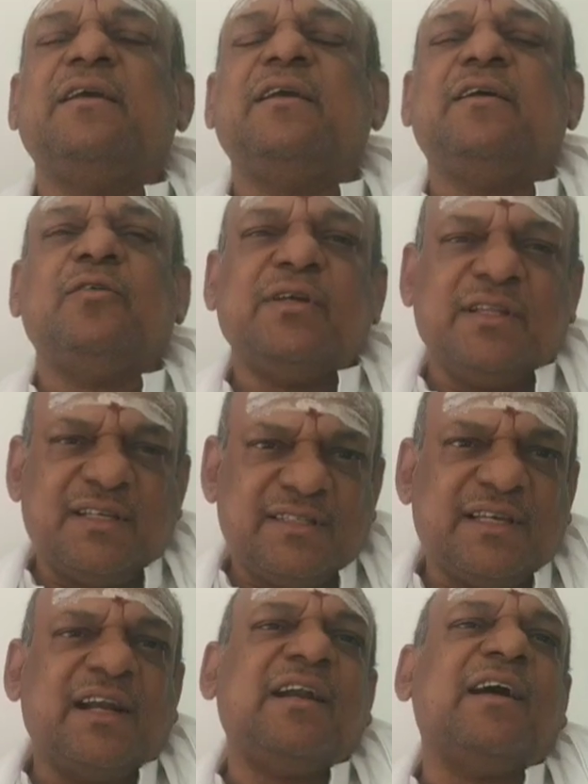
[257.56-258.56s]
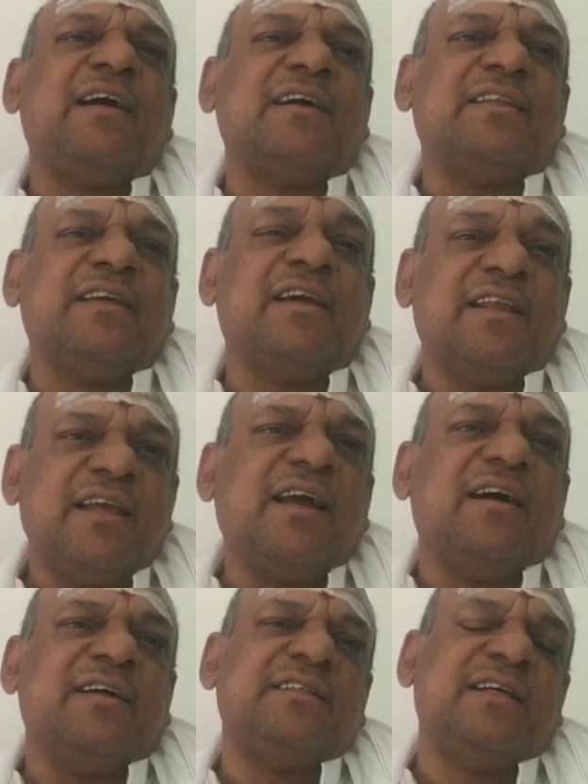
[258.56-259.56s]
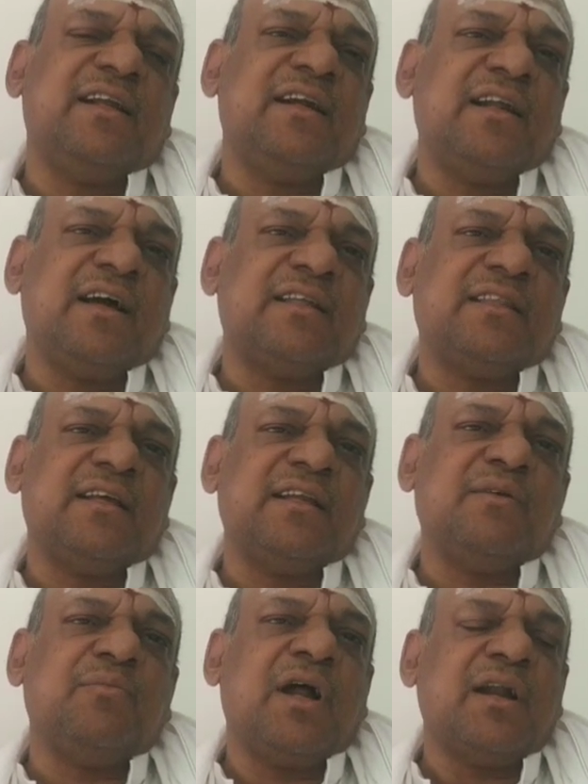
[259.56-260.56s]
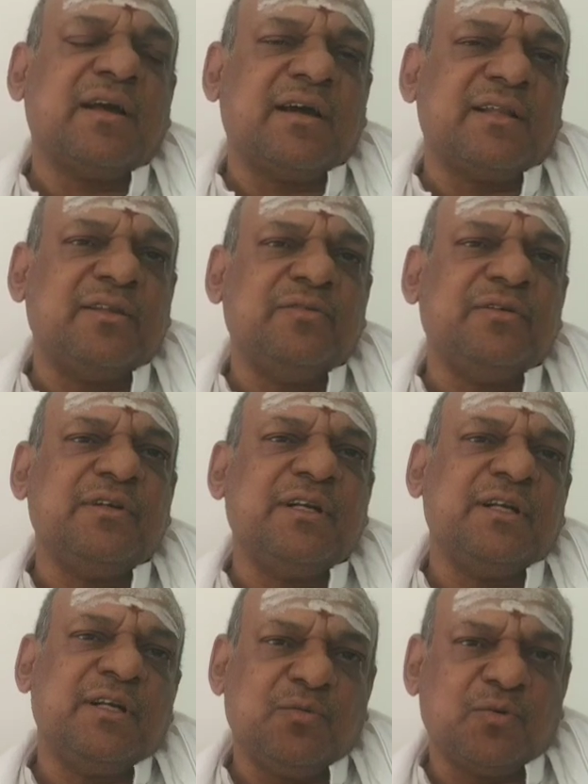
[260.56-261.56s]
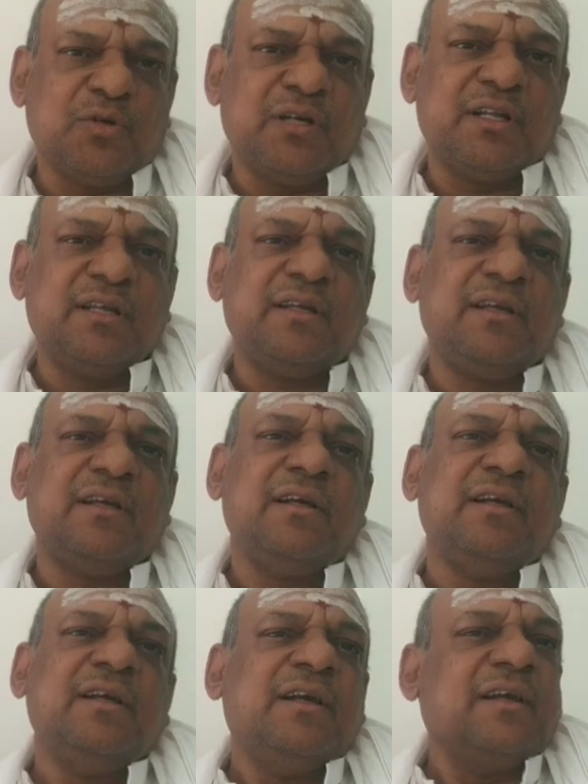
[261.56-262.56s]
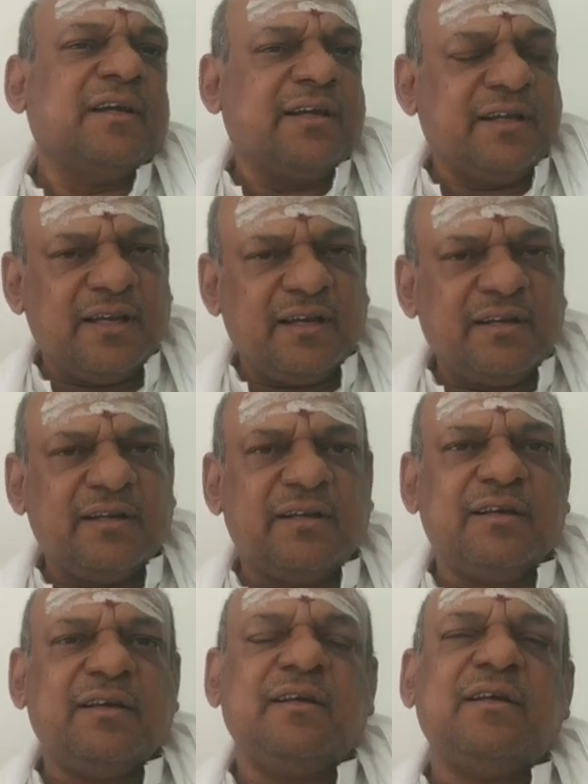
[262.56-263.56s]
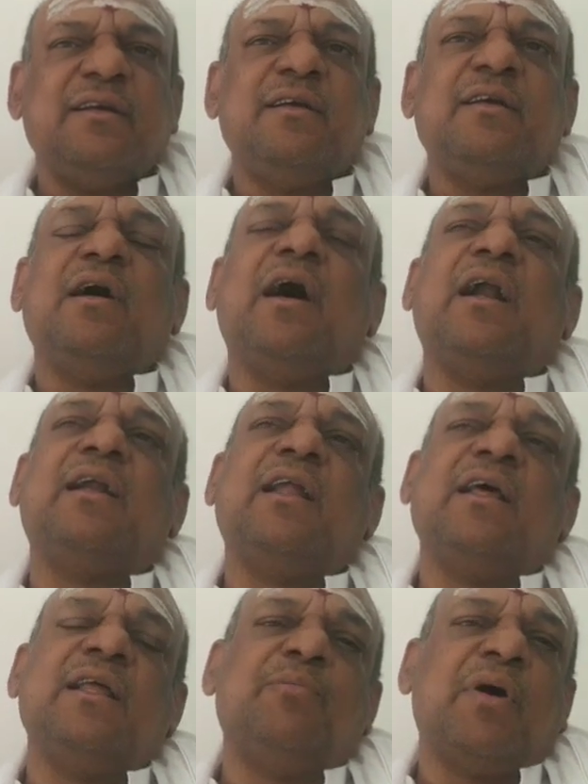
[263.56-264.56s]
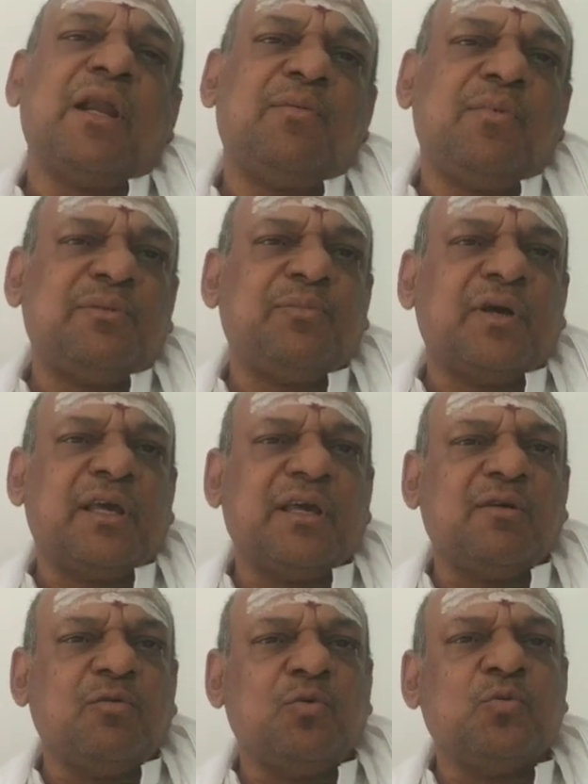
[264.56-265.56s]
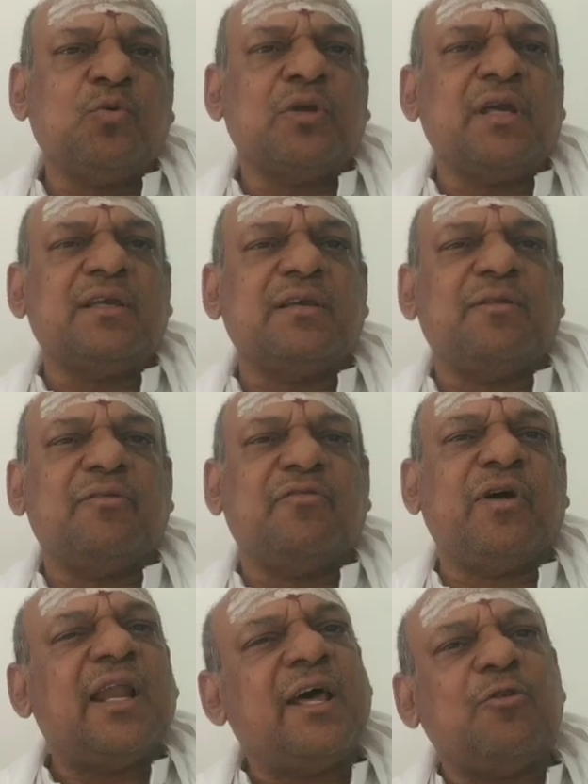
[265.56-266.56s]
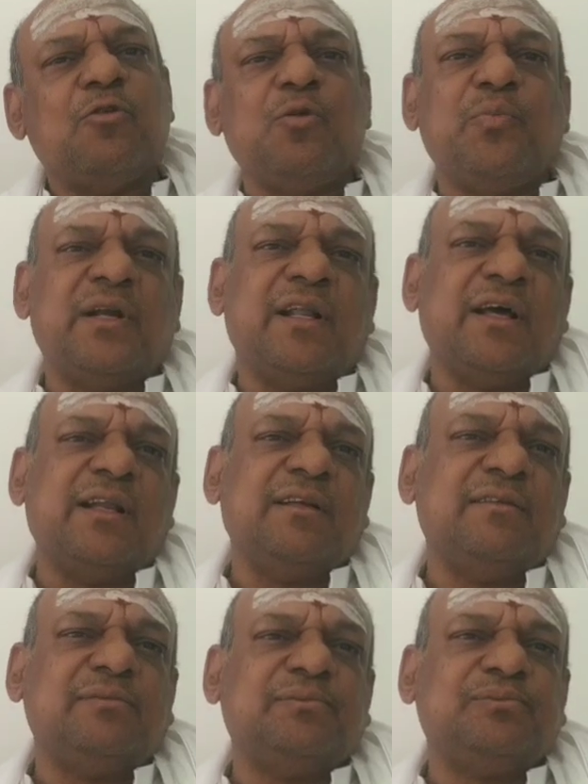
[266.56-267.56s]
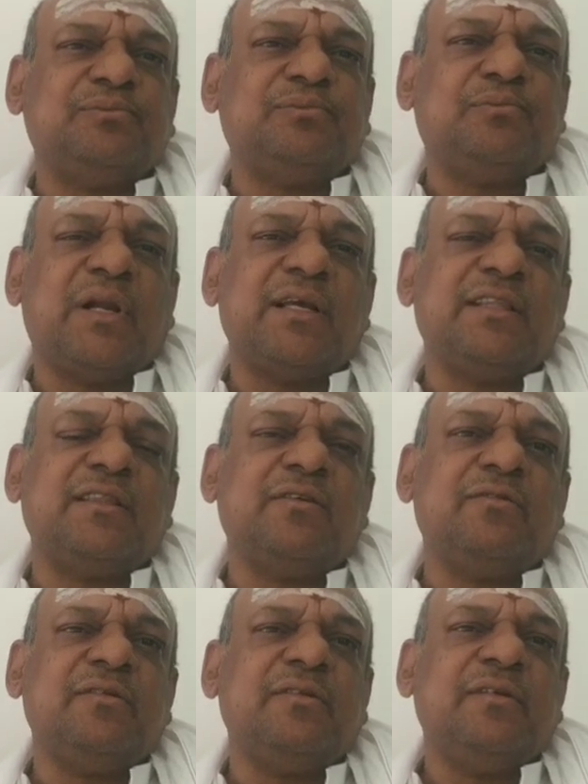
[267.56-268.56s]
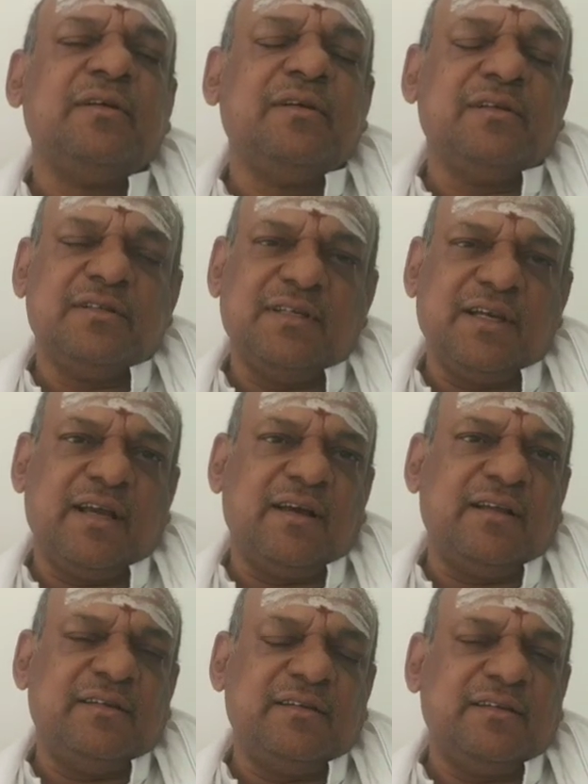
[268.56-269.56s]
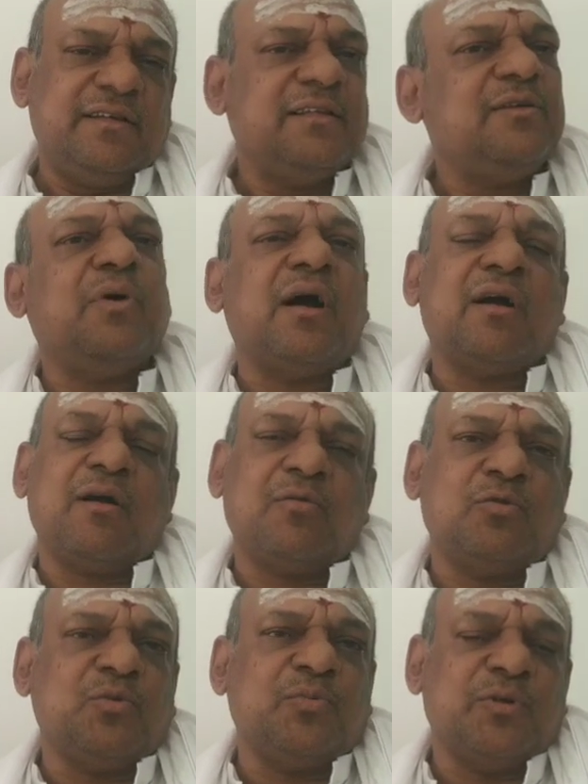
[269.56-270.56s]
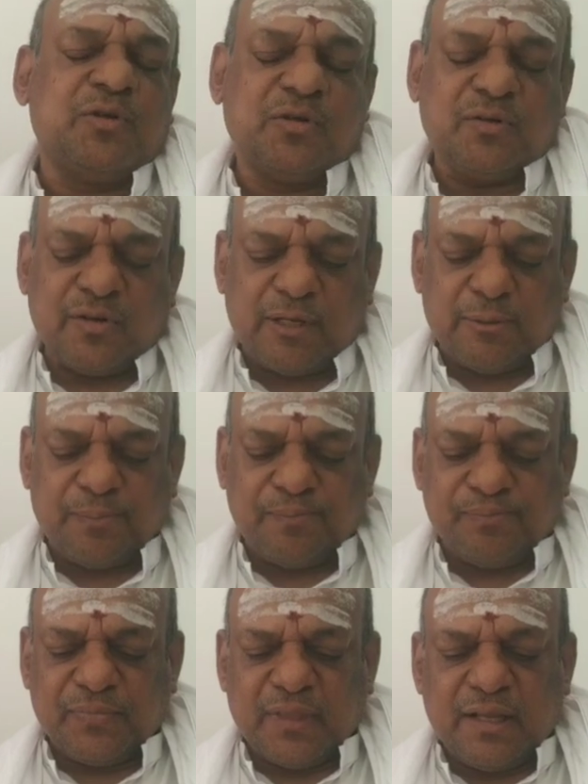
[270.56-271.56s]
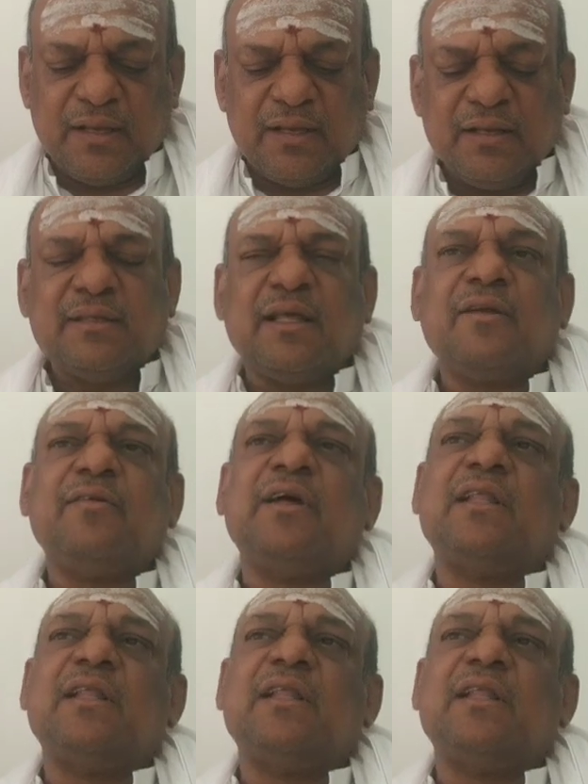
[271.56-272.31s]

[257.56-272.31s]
ఇది శరణాగతి క్రియ శరణాగతి అనే మాటకు అర్థం ఏంటంటే ఒకటి క్రియ అట్లానే పరమాత్మకి గురువుకి ఫలాన్ని నిలబెట్టాలి ప్రయత్నం చేయాలి ఇది బాగా గుర్తుపెట్టుకోవాలి తర్వాత